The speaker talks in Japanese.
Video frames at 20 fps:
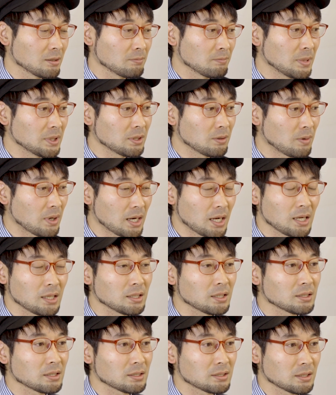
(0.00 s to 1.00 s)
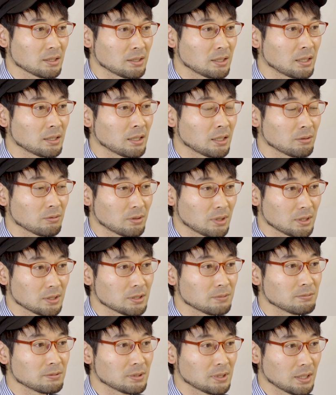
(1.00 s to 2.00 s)
まだ分からないですね、何なのか
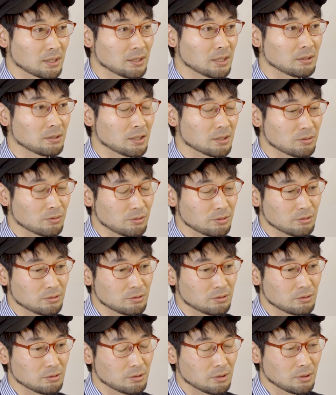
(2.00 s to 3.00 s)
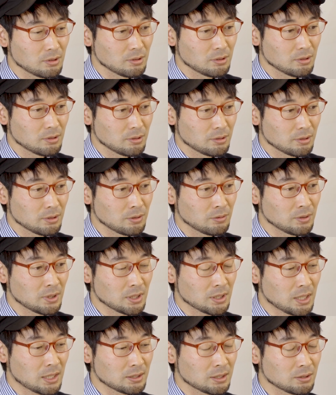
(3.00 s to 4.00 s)
自分が。なんでそういういろん
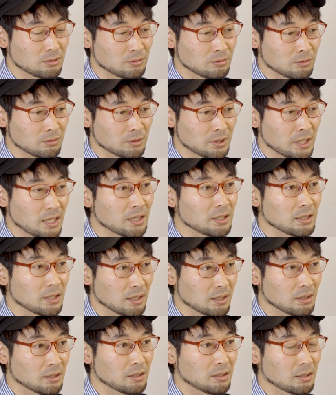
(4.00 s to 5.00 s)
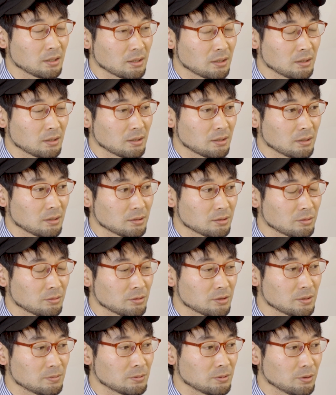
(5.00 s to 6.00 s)
な方との出会いでその
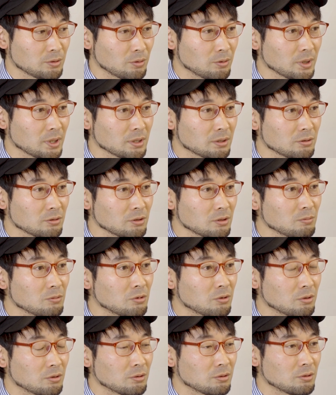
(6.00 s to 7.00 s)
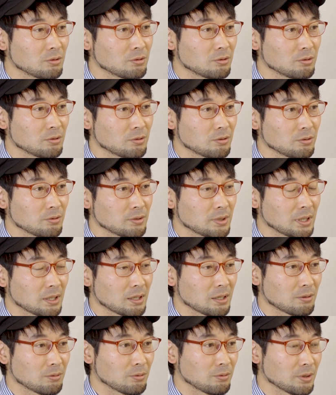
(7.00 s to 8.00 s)
自分の表現っていうのもなん
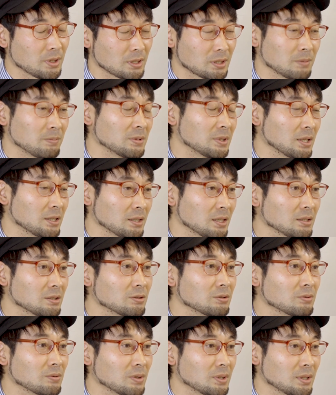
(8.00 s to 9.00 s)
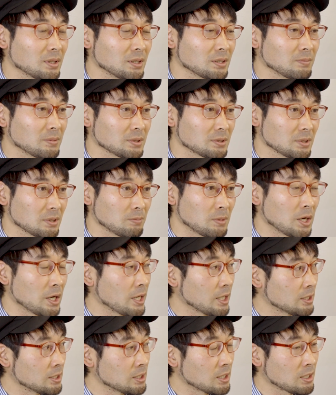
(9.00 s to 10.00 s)
かこうやってみたいなっていうのはありますね。まあ、
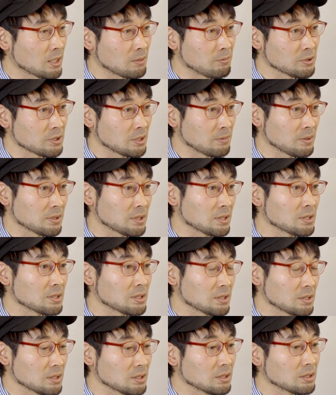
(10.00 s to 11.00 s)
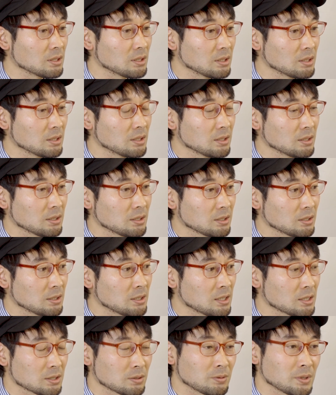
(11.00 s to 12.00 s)
壁画かもしれませんし、
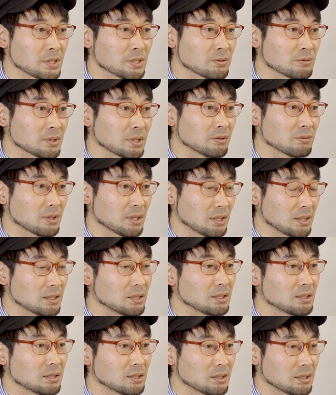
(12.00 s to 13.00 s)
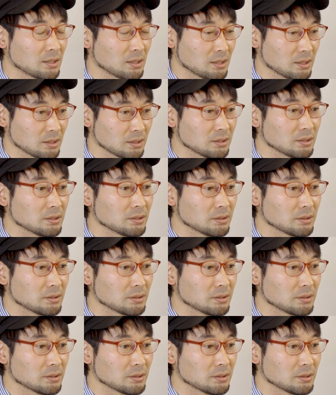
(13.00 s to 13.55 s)
イラストレーションなのか、はい、